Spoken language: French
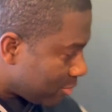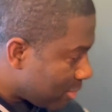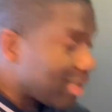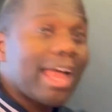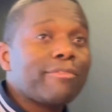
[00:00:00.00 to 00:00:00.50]

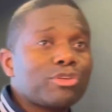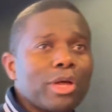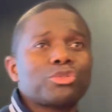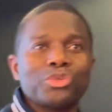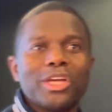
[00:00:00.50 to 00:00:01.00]
La FJU
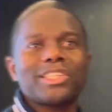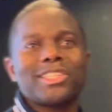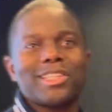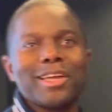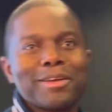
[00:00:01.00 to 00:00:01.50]
a toujours
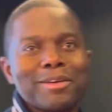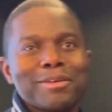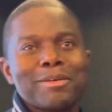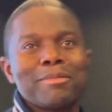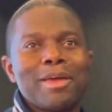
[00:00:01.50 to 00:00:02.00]
existé
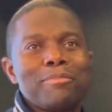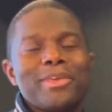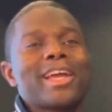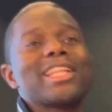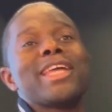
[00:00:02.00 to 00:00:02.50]

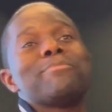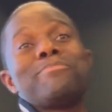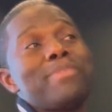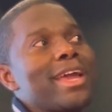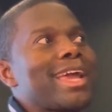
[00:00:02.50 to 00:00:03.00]

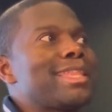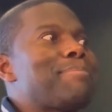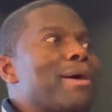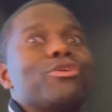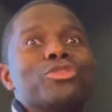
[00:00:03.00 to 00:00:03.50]
bien qu'elle n'ait
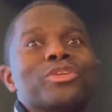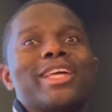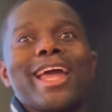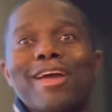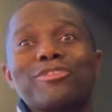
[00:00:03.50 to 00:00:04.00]
pas le nom
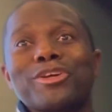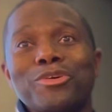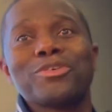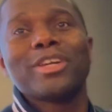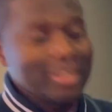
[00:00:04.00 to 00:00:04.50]
des
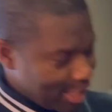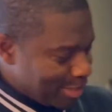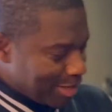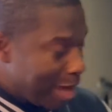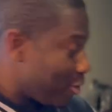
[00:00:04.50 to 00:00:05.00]
FGU,
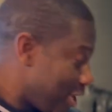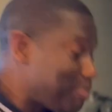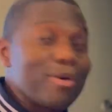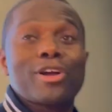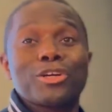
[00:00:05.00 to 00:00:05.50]
à mon
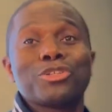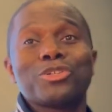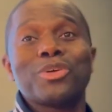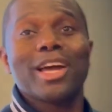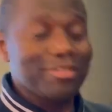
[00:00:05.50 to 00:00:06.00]
époque, quand je
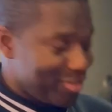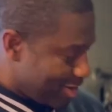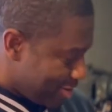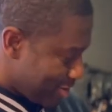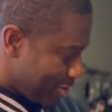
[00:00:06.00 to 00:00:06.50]
suis arrivé
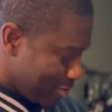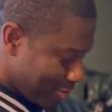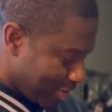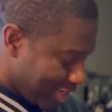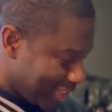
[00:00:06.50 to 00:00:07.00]

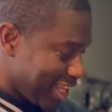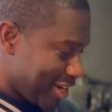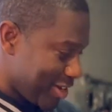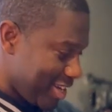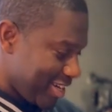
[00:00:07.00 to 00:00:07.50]
euh, au centre
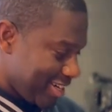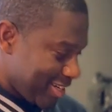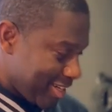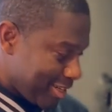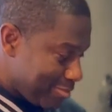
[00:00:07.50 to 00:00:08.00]
d'accueil,
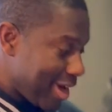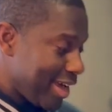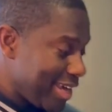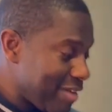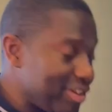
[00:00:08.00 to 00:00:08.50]
bah,
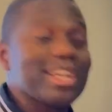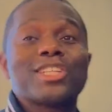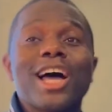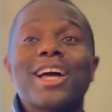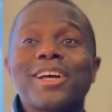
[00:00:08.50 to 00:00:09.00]
il y avait
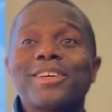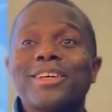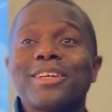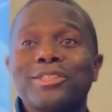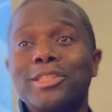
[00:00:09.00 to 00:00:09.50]
déjà.
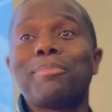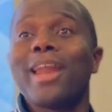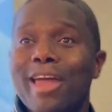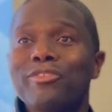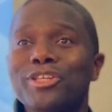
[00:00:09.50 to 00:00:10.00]
C'était pas
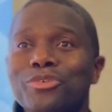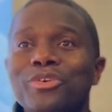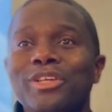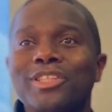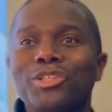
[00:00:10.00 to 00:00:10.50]
la
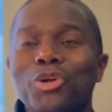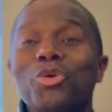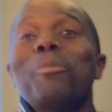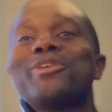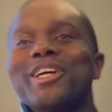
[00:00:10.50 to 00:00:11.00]
FGU, c'était le
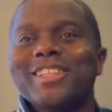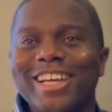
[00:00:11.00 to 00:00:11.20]
groupe jeune.